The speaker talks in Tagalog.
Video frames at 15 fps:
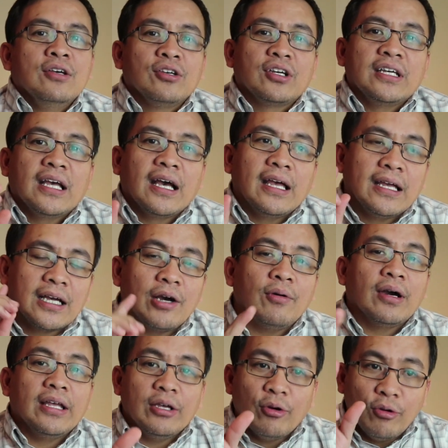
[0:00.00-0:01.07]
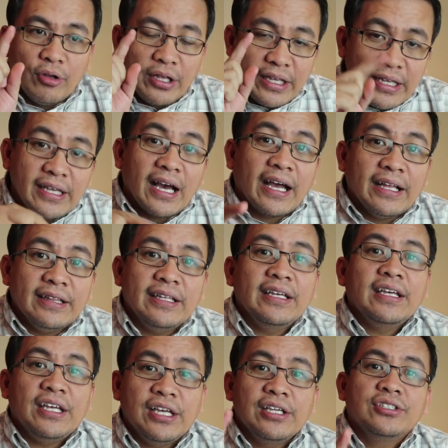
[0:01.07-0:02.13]
Kaya ikaw ay
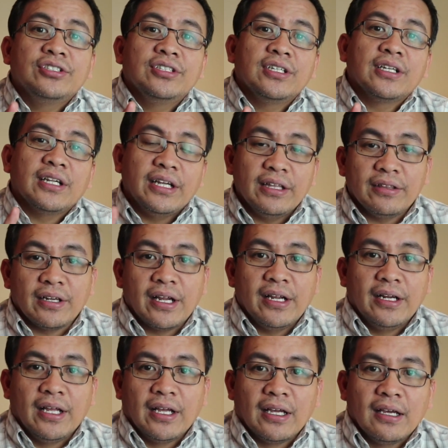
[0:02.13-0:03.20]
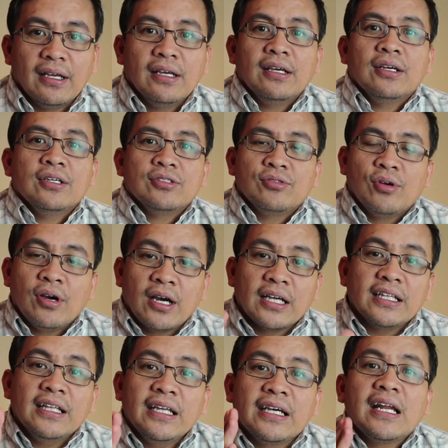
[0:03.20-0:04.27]
EIT Engineer in Training. So
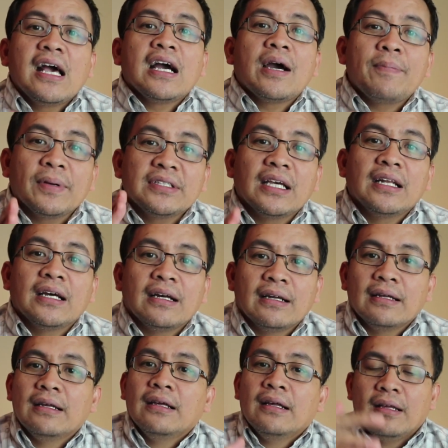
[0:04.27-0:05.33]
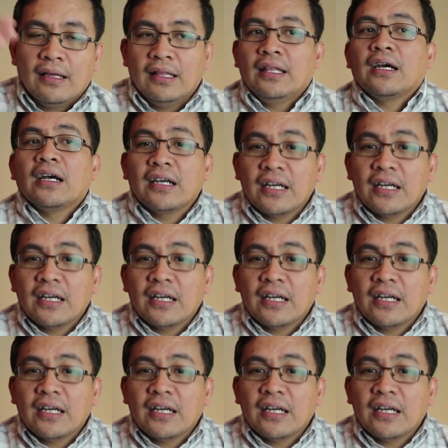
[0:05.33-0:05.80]
hanggat hindi ka nakakapasa ng, hindi ka,